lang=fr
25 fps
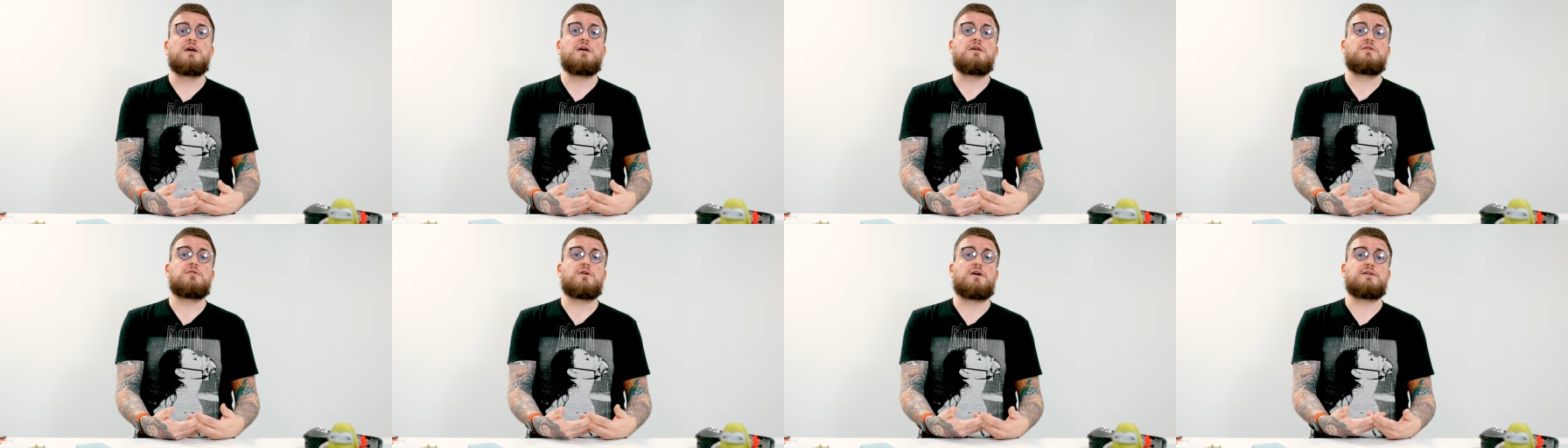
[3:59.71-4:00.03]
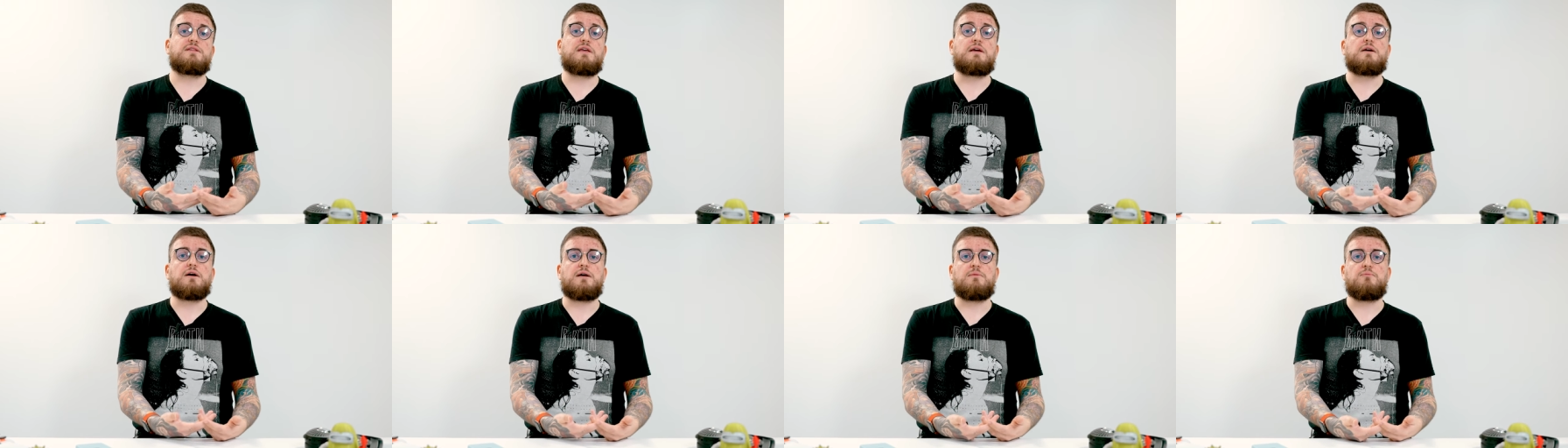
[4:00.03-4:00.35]
ça aurait
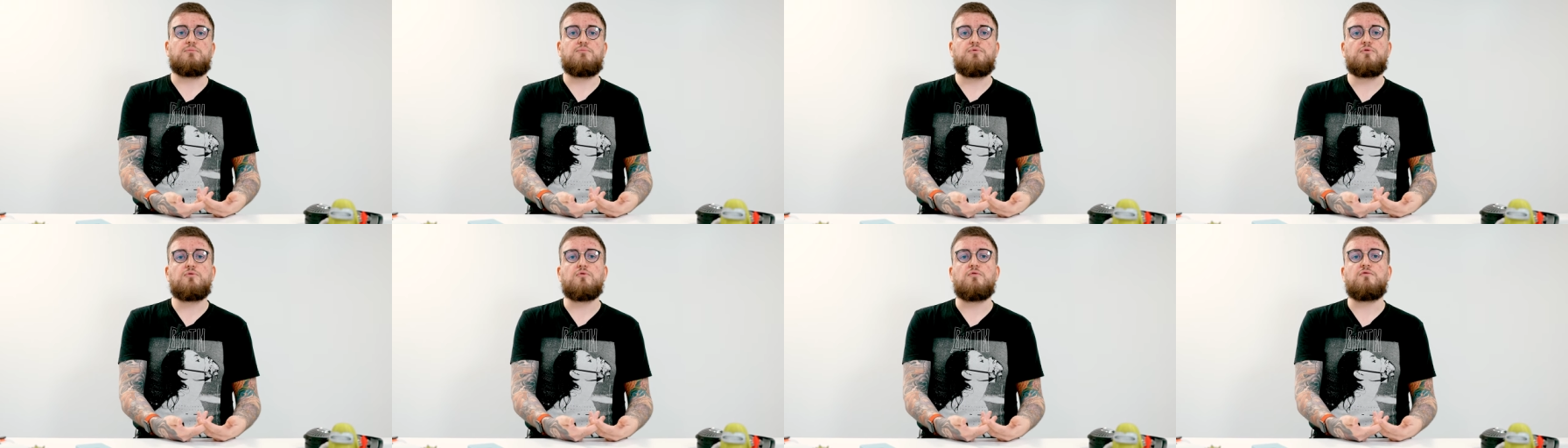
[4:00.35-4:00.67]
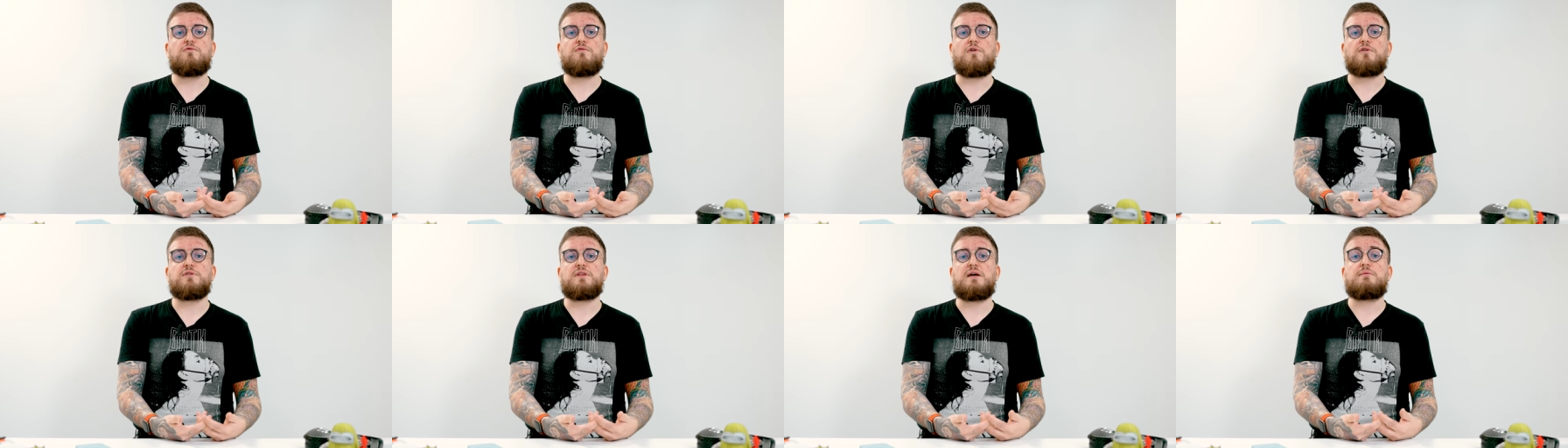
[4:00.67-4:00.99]
été quand même plus
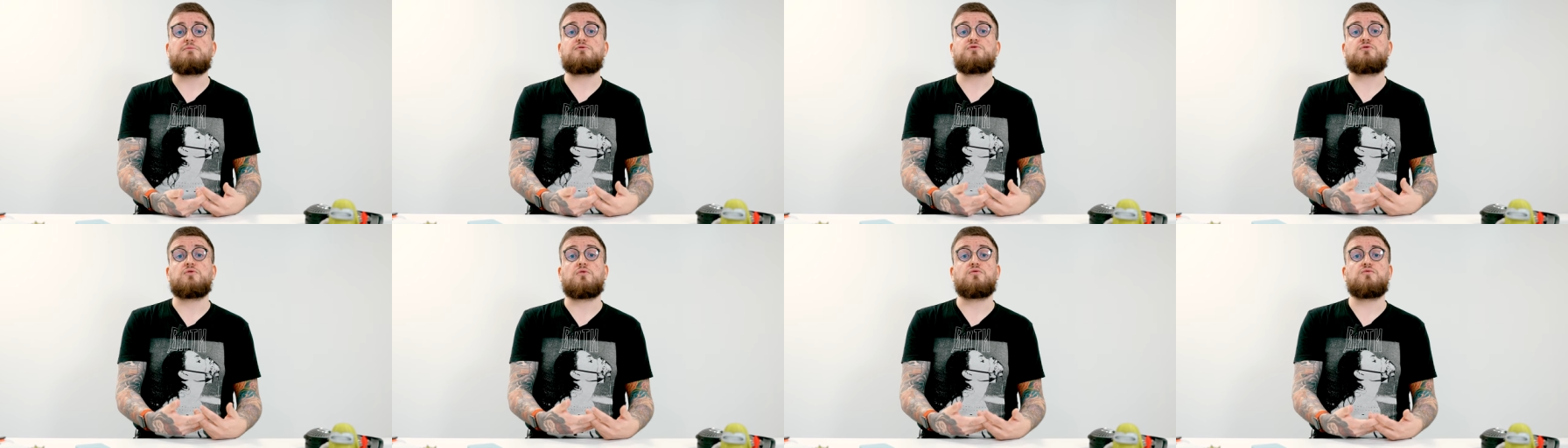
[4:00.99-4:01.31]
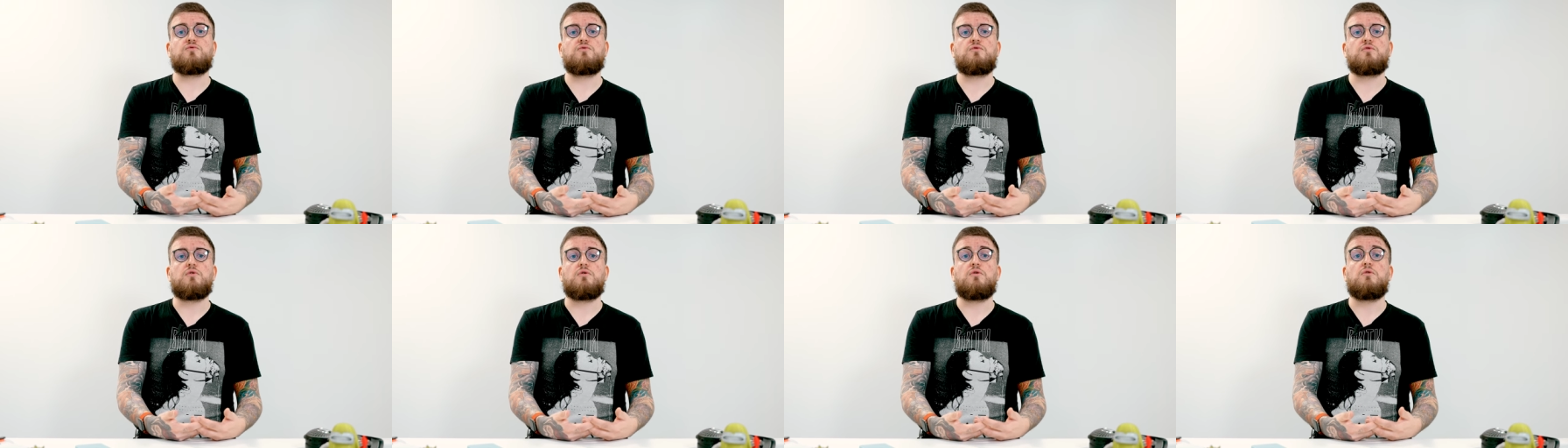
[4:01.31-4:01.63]
confortable,
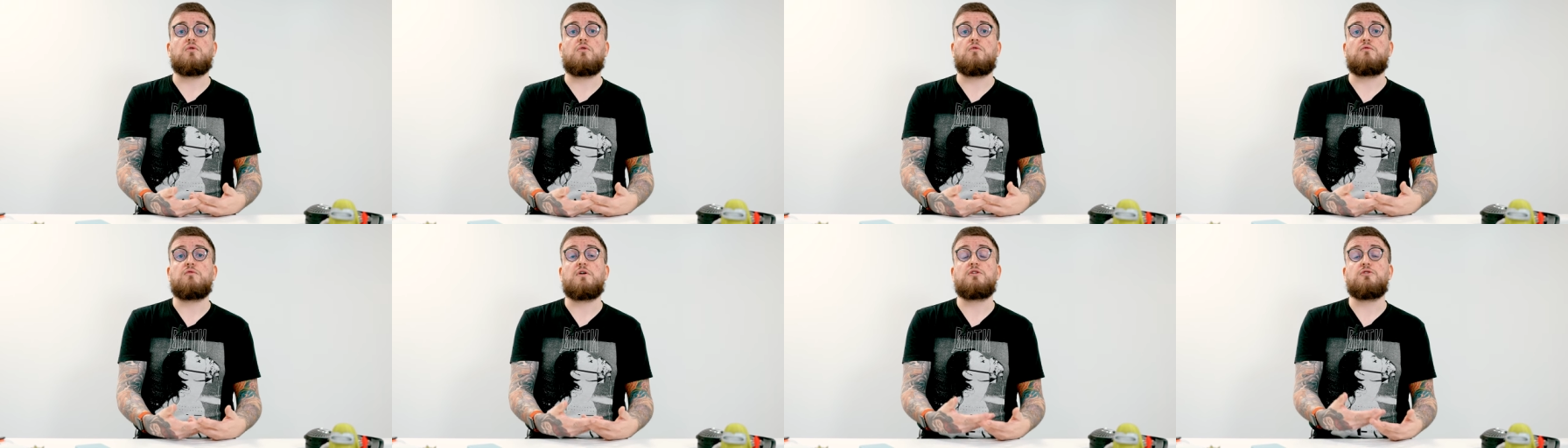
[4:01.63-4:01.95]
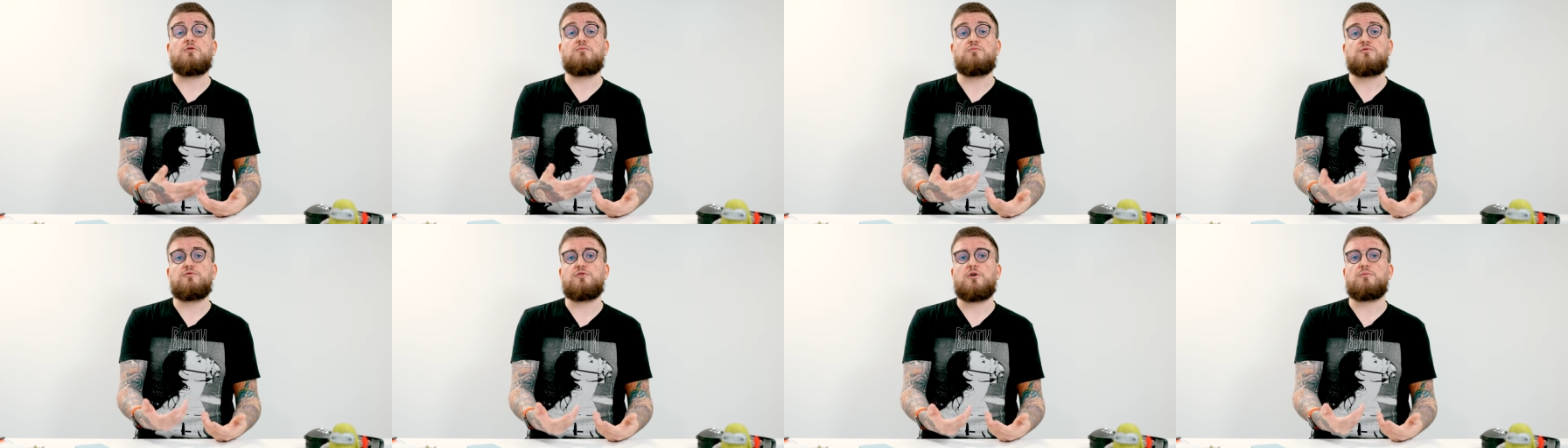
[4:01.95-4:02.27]
surtout qu'on voit de
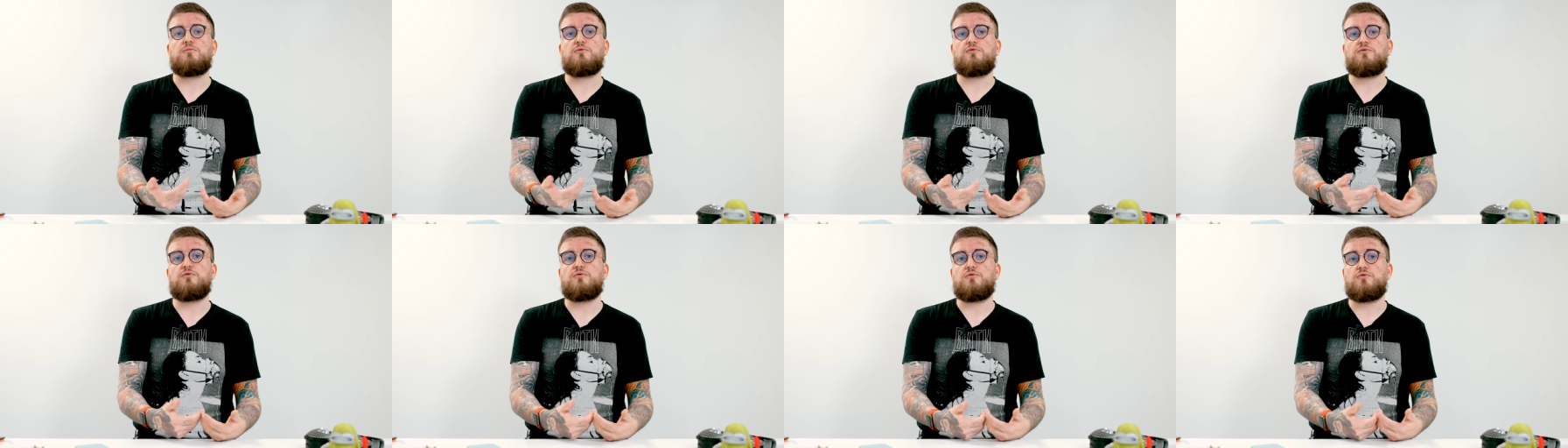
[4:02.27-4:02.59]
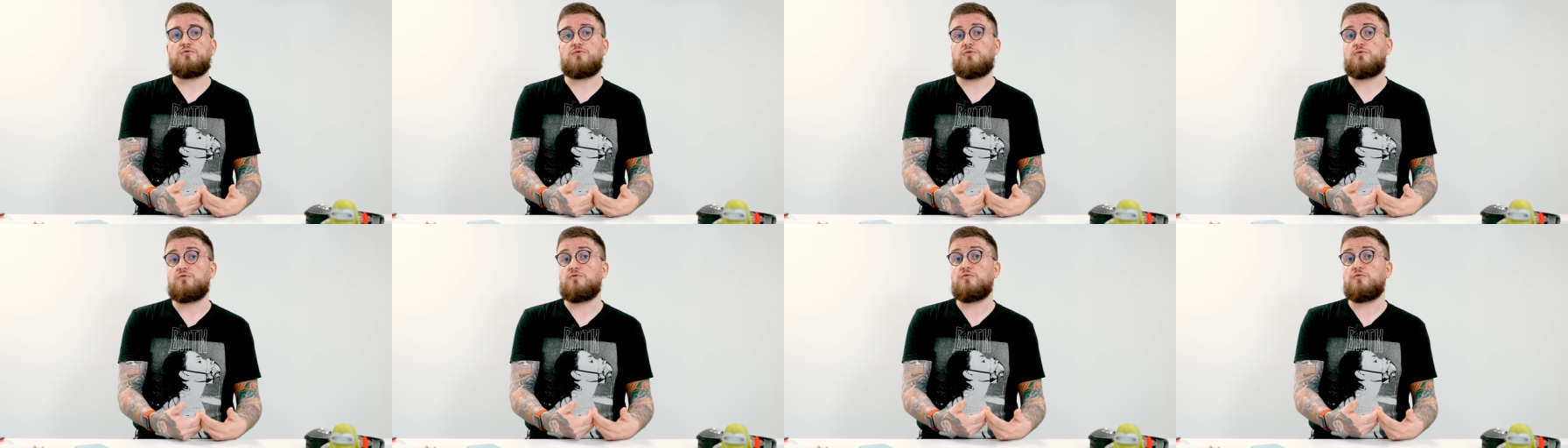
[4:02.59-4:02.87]
plus en plus de